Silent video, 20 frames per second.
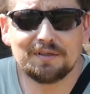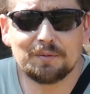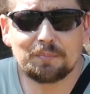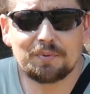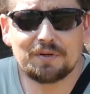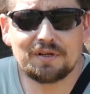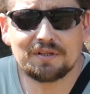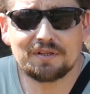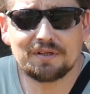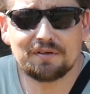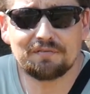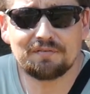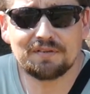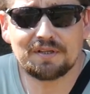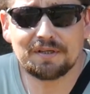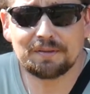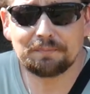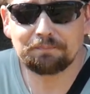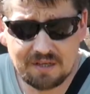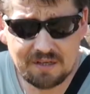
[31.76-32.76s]

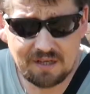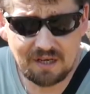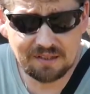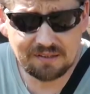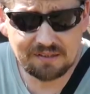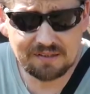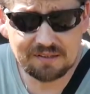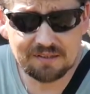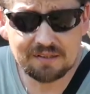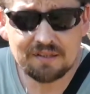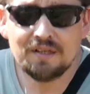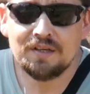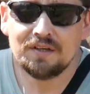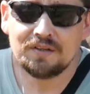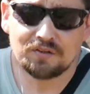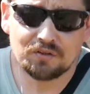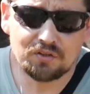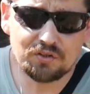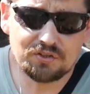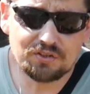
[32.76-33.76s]
pradawne chaty,
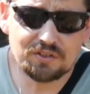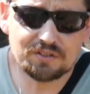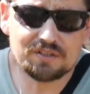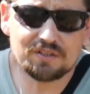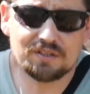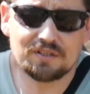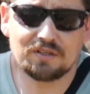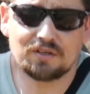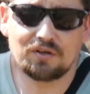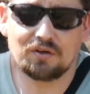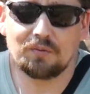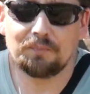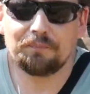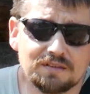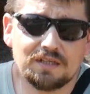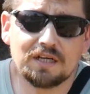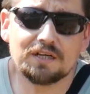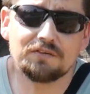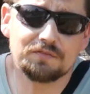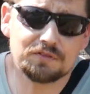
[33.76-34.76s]
no i nie tylko.
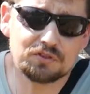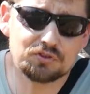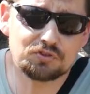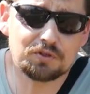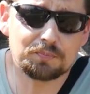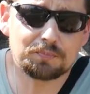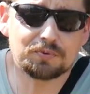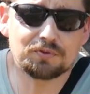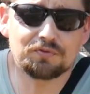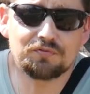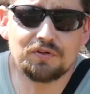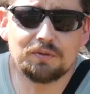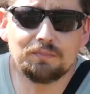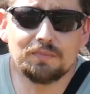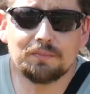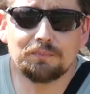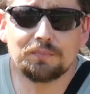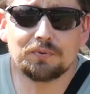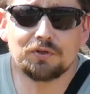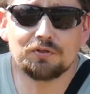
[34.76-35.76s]
Jak widzicie pod
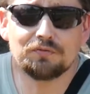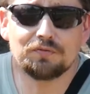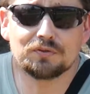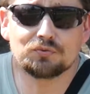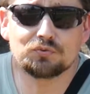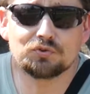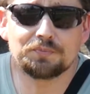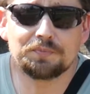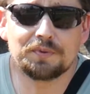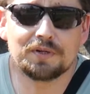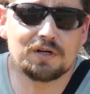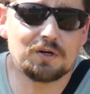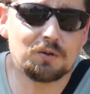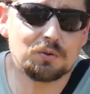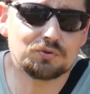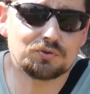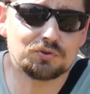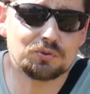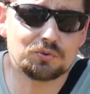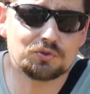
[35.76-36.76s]
filmem, ponieważ
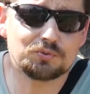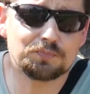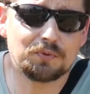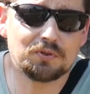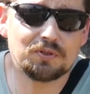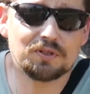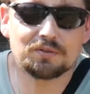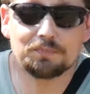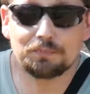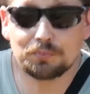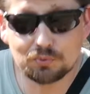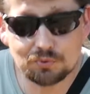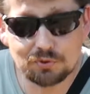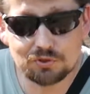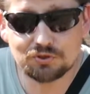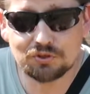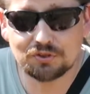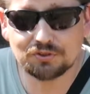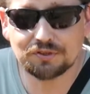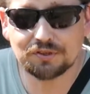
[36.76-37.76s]
uzbierało się już ponad pół
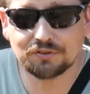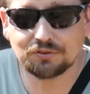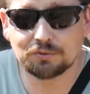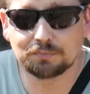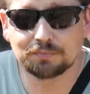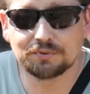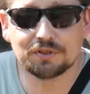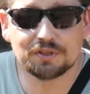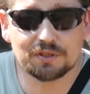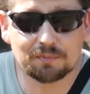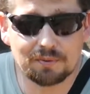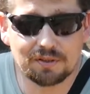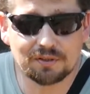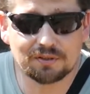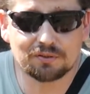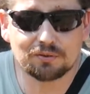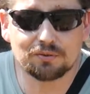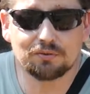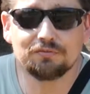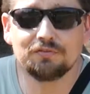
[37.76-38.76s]
tysiąca
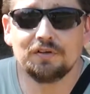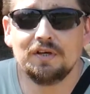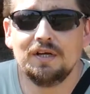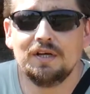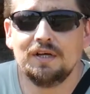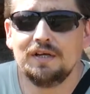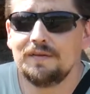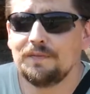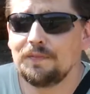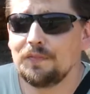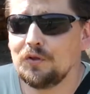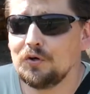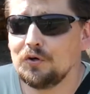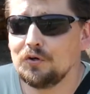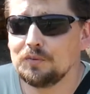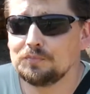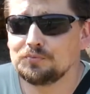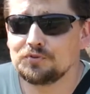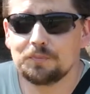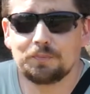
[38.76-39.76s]
subskrybentów,
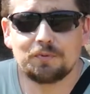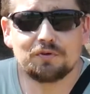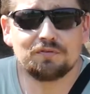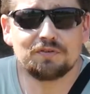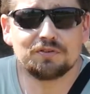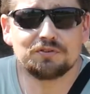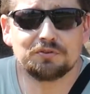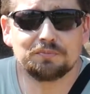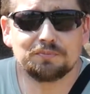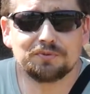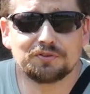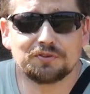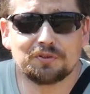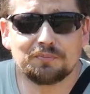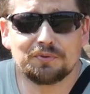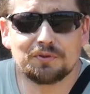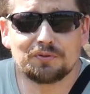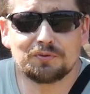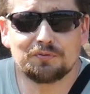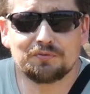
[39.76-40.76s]
no przeprowadzimy
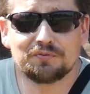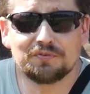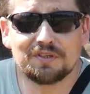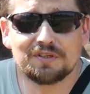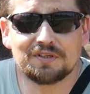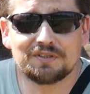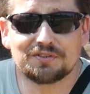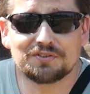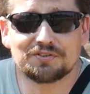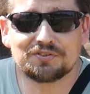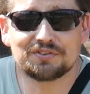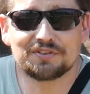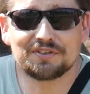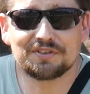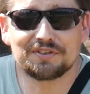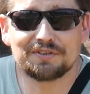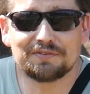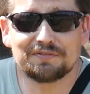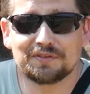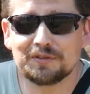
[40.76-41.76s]
sobie również
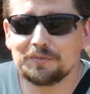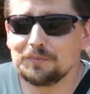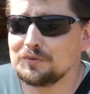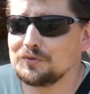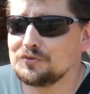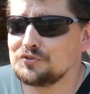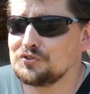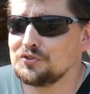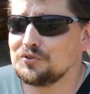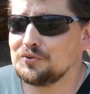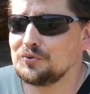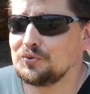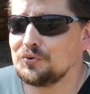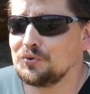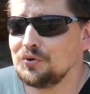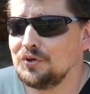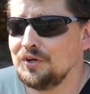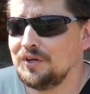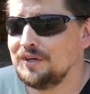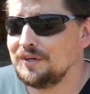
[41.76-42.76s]
w tym
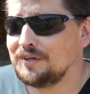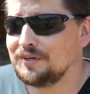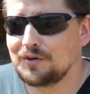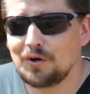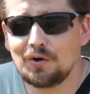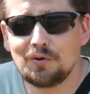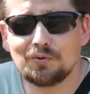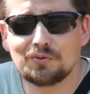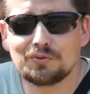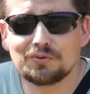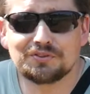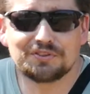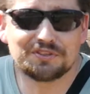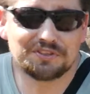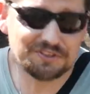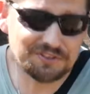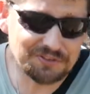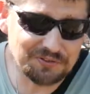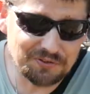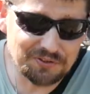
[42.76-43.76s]
odcinku konkurs
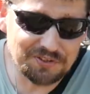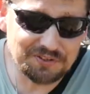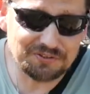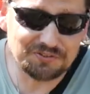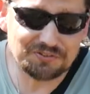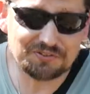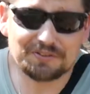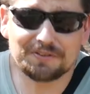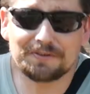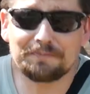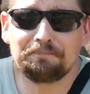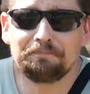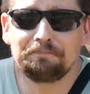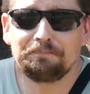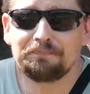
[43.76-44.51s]
historyczny.